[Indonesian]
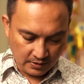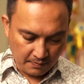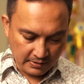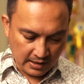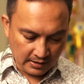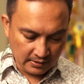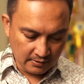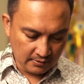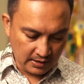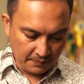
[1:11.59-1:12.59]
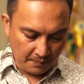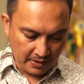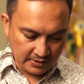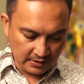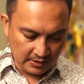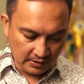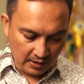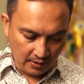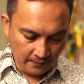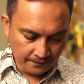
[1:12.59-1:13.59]
Yang menarik dari pembacaan
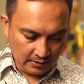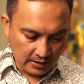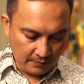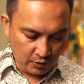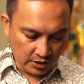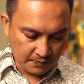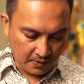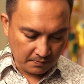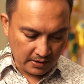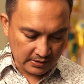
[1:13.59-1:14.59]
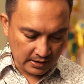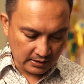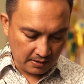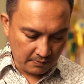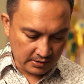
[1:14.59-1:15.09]
kita dalam Yohanes 14 ayat 16